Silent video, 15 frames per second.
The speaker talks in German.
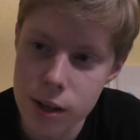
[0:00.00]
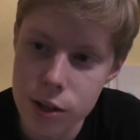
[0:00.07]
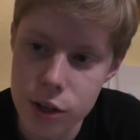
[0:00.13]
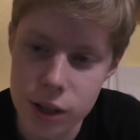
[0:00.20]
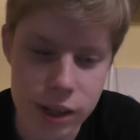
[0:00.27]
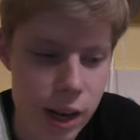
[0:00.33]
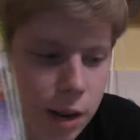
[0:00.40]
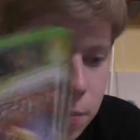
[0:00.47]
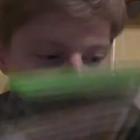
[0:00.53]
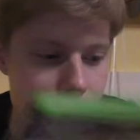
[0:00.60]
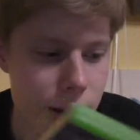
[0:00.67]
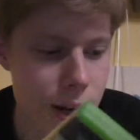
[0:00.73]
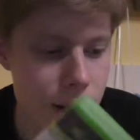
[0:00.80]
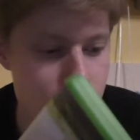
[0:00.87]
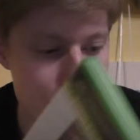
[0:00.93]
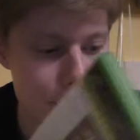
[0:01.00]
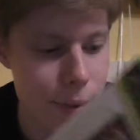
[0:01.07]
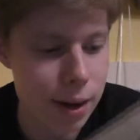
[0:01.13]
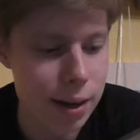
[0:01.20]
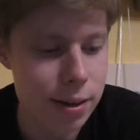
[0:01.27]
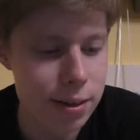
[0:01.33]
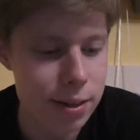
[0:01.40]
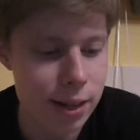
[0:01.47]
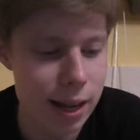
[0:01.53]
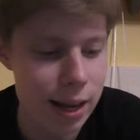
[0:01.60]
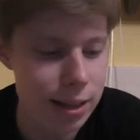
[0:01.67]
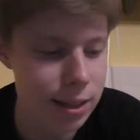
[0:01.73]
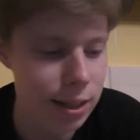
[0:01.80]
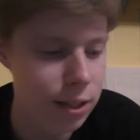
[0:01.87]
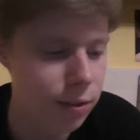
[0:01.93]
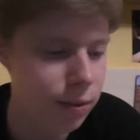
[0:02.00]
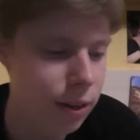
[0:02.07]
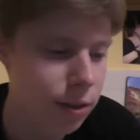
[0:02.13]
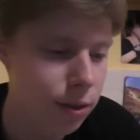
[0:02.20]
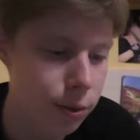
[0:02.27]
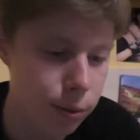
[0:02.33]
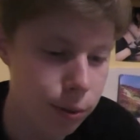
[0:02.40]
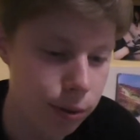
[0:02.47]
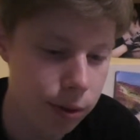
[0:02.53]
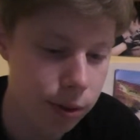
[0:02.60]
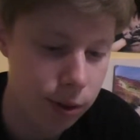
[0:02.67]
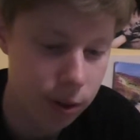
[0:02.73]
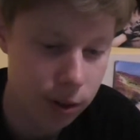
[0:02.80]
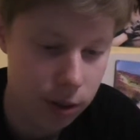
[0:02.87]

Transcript: Jade Empire, beides Classics-Versionen,